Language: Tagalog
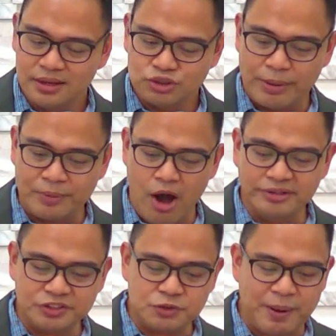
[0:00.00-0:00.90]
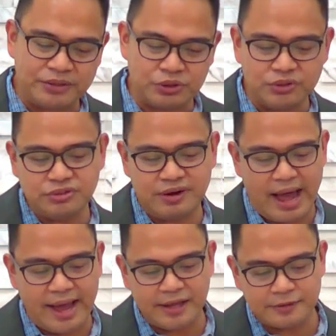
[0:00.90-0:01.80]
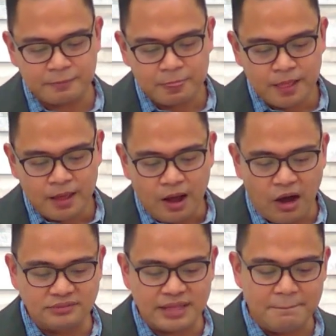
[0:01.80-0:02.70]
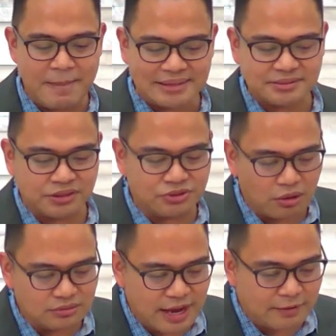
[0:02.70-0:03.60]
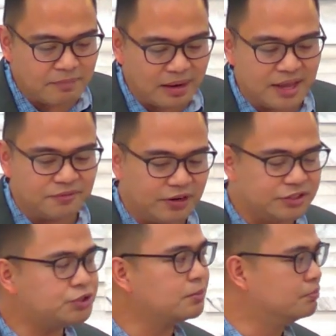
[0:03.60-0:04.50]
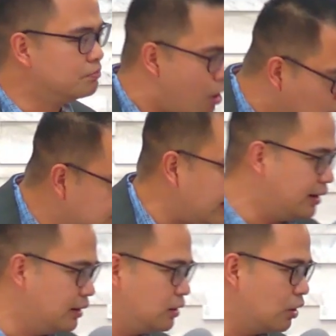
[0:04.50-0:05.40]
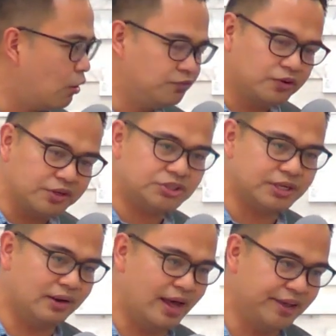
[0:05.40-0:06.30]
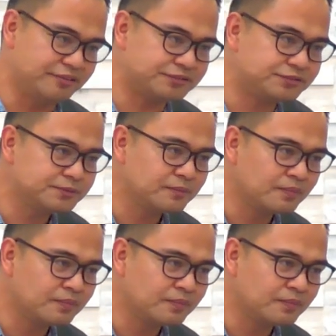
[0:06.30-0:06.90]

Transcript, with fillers: So I'm going to speak to you tonight on the Macedonian believers' model of Christian life.